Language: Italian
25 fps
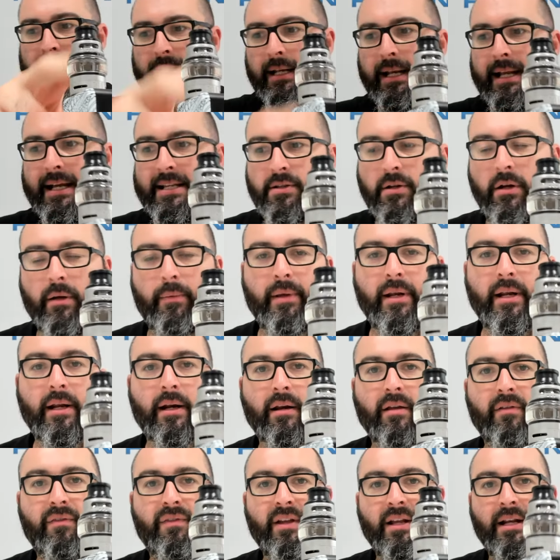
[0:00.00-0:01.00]
l'asola per il
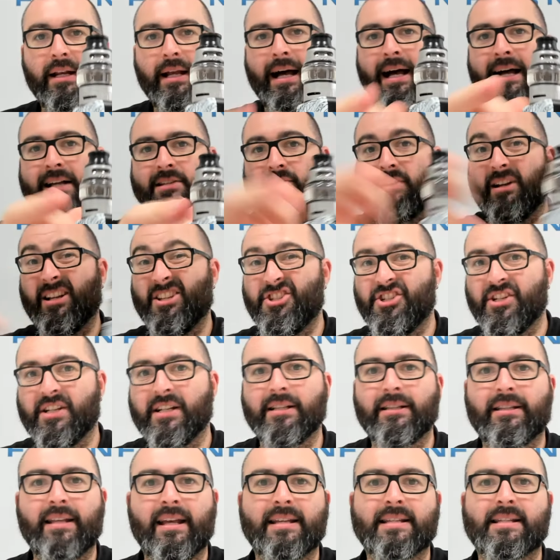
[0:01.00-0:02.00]
refill, asola
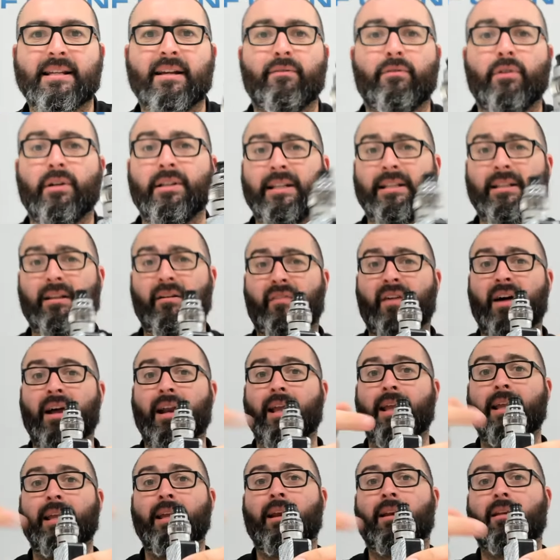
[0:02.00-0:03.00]
gigantesca, voi andate a
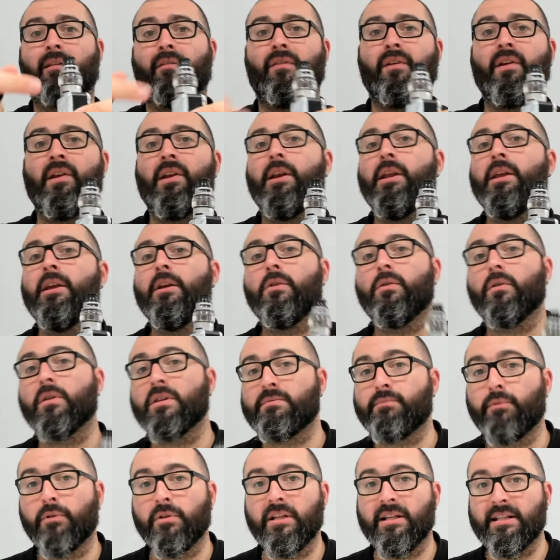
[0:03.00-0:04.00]
fare il refill lì in
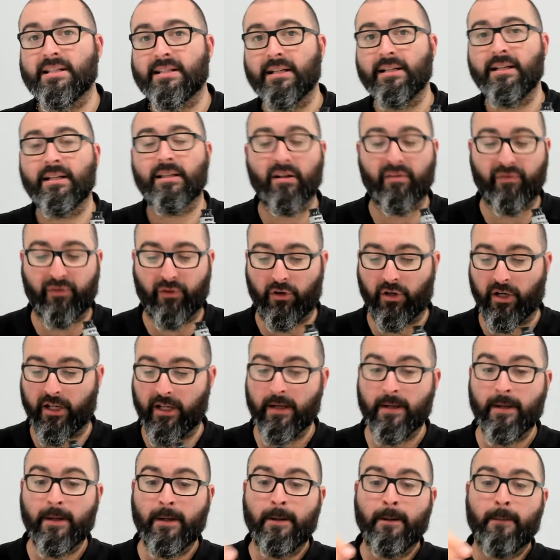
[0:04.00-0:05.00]
corrispondenza dei tre fori,
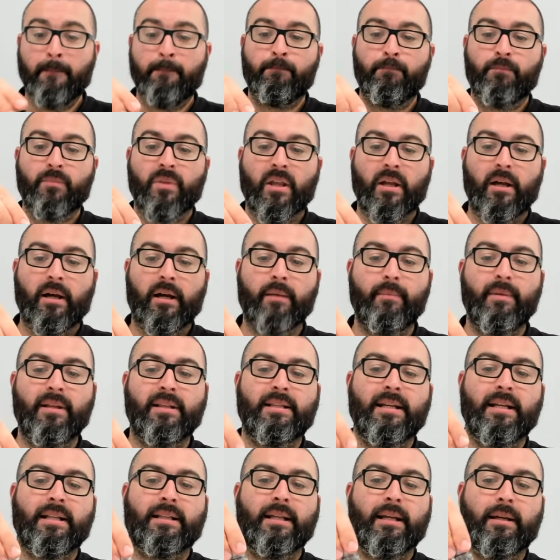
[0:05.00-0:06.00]

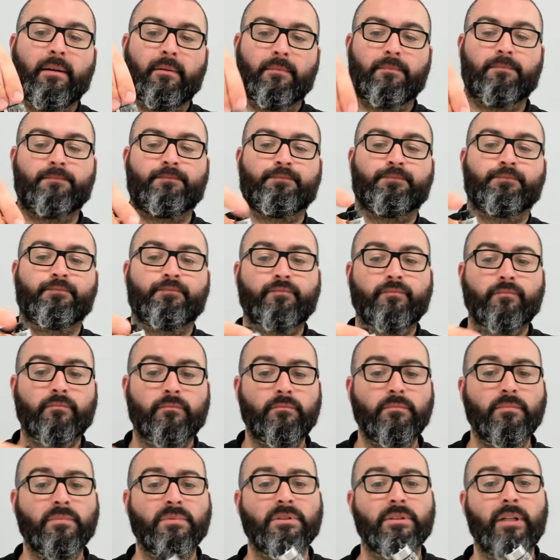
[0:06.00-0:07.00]
rimettete
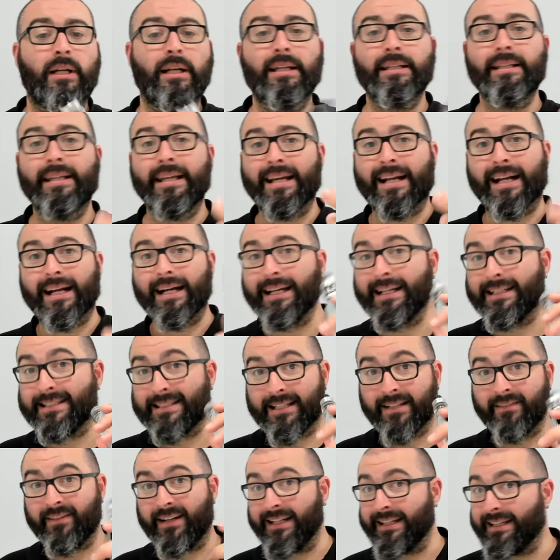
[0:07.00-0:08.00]
la ghiera e andate
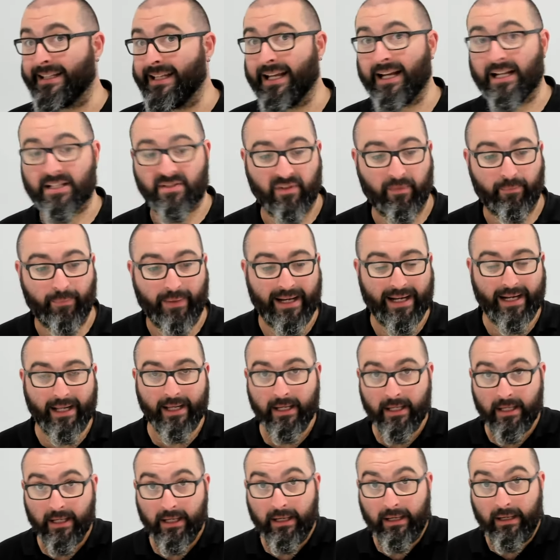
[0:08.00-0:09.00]
avanti a svappare
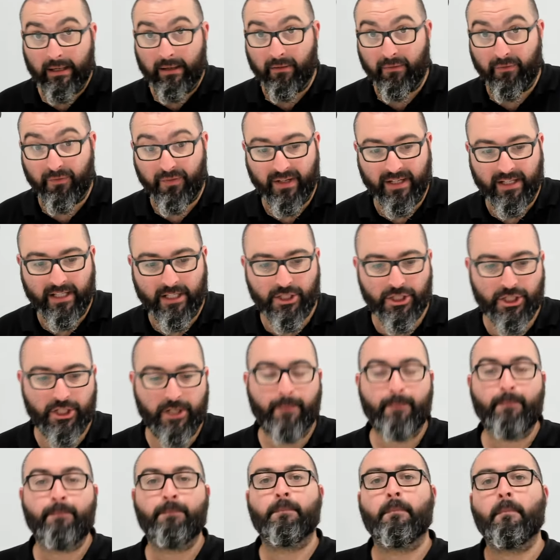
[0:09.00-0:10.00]

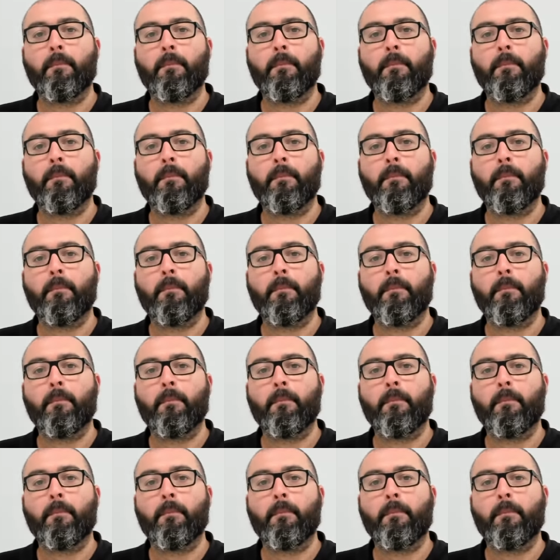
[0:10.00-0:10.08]
felici.